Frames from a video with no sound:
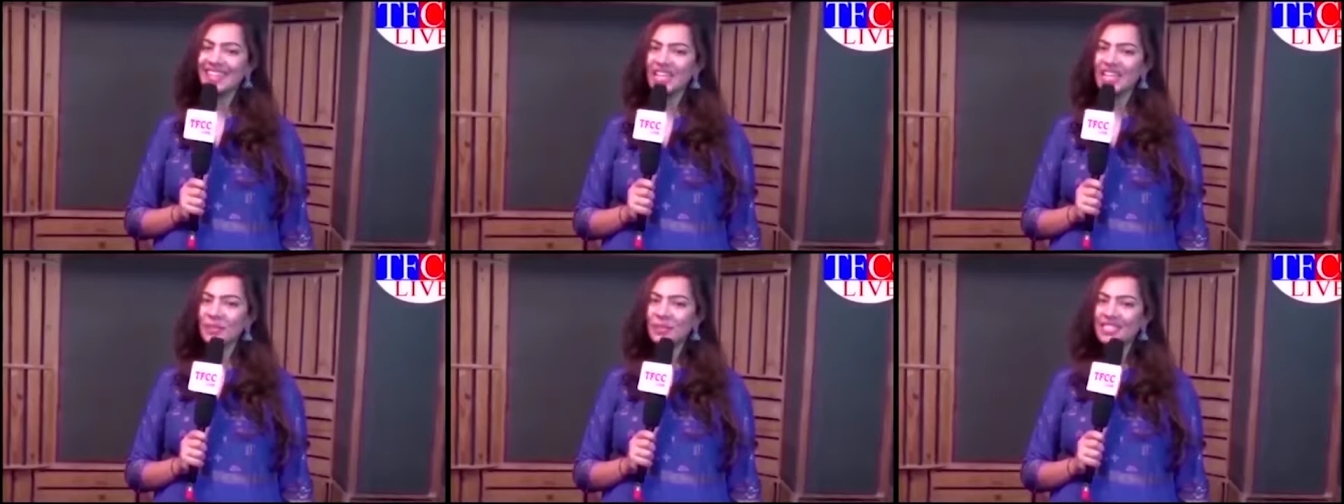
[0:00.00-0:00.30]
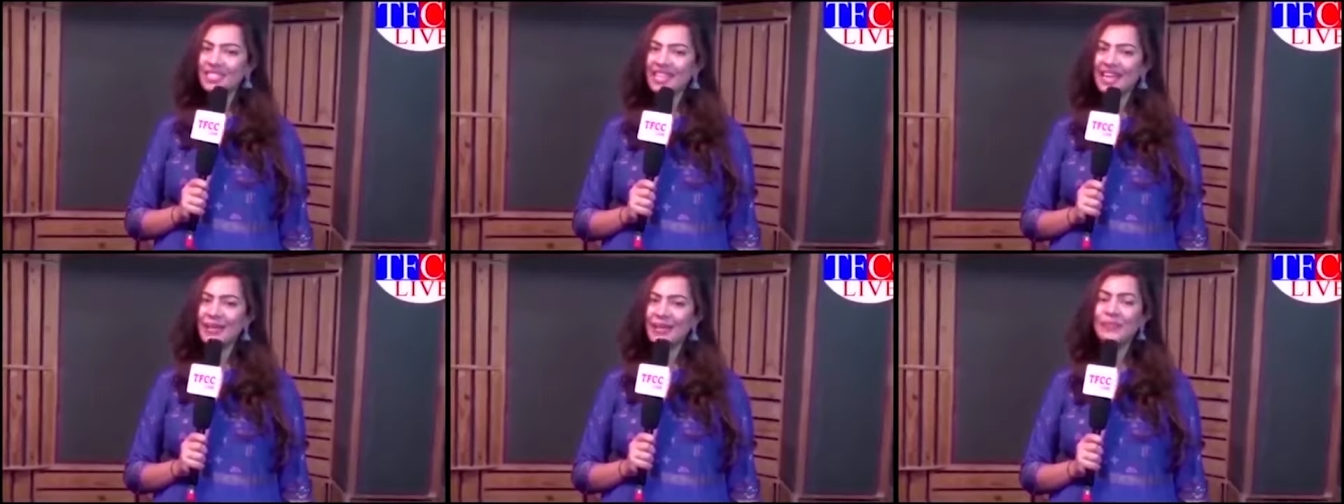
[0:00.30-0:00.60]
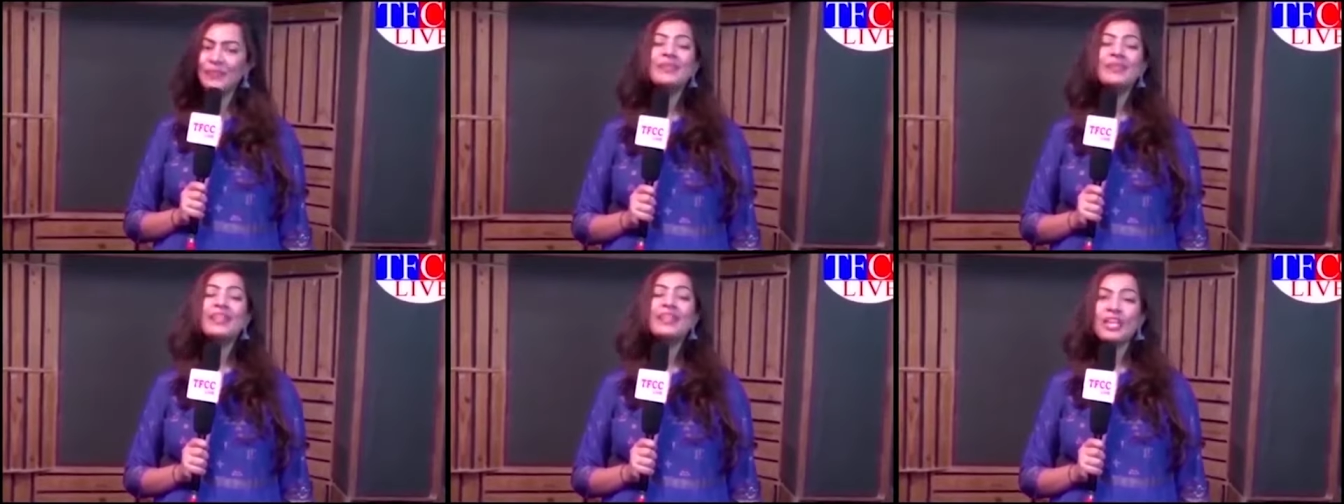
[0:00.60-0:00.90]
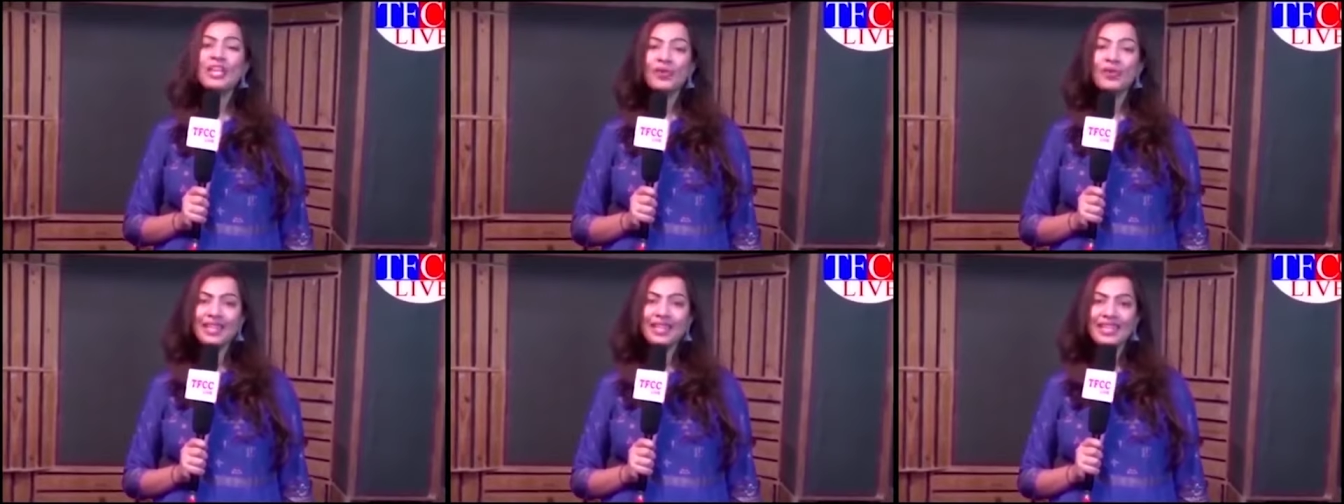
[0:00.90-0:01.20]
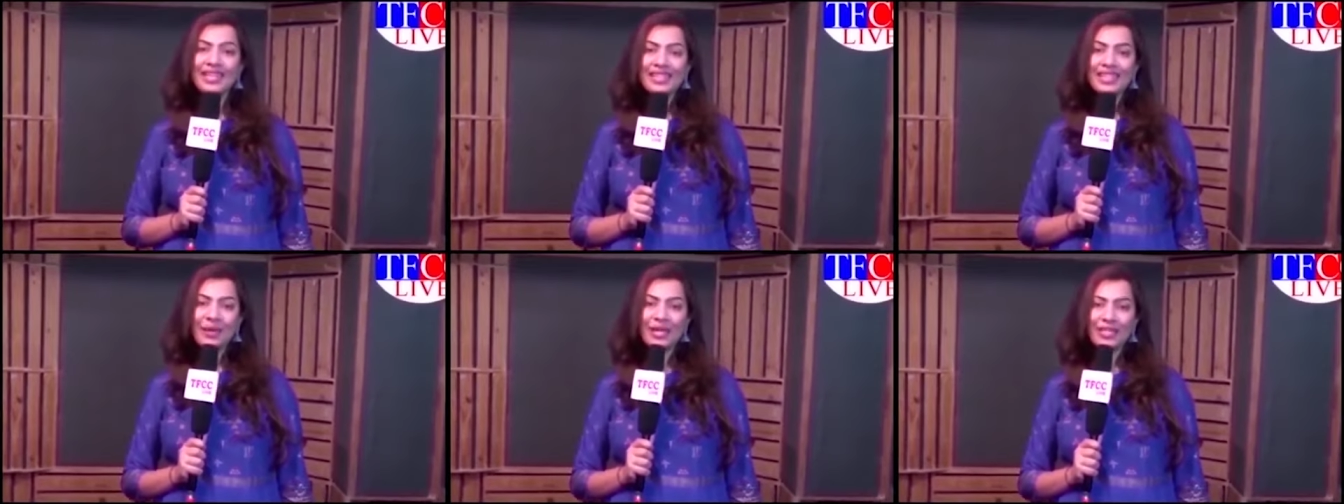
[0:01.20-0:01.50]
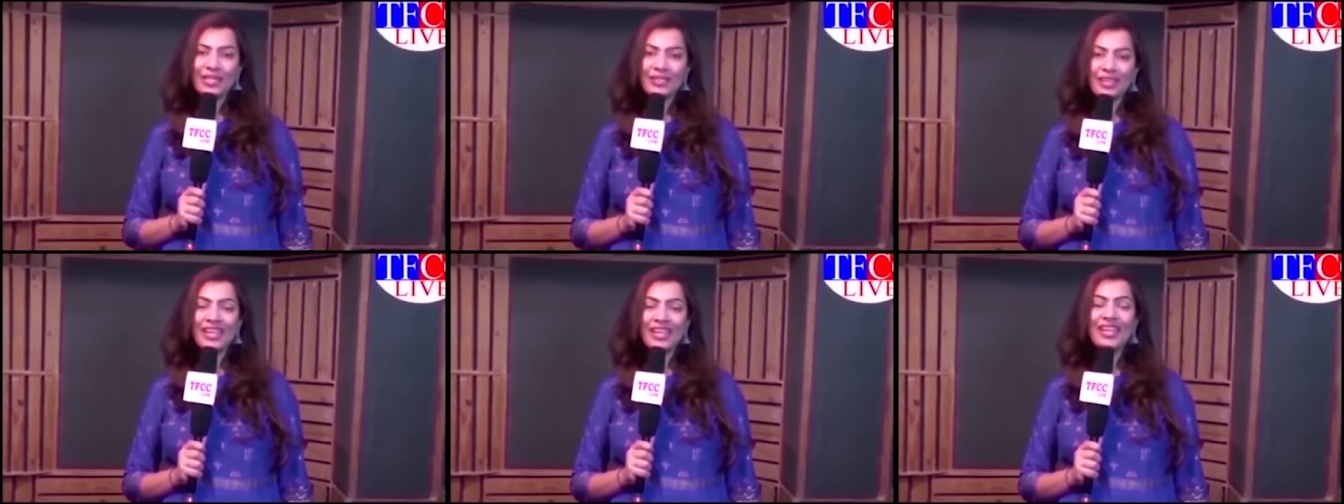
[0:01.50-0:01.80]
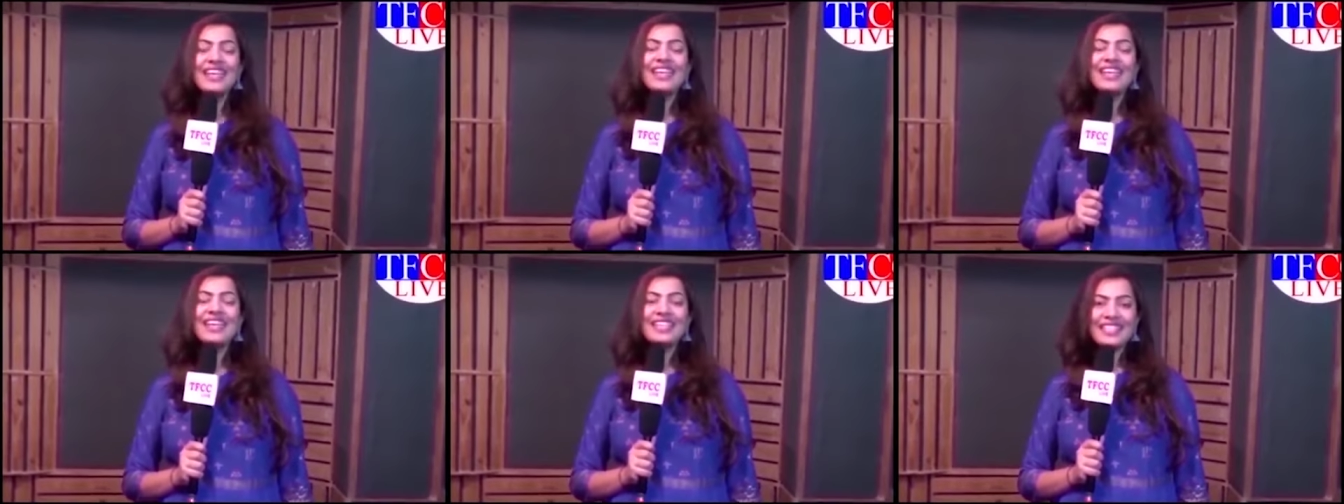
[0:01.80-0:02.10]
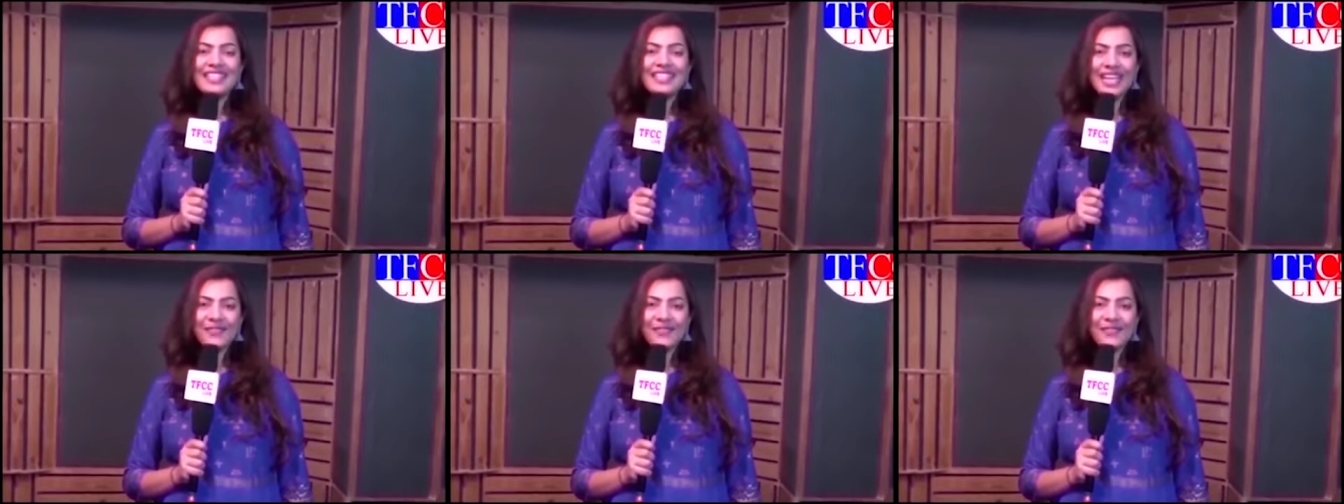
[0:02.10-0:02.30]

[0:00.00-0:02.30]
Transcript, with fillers: అందరికీ నమస్కారం నేను మీ గీతా మాధురి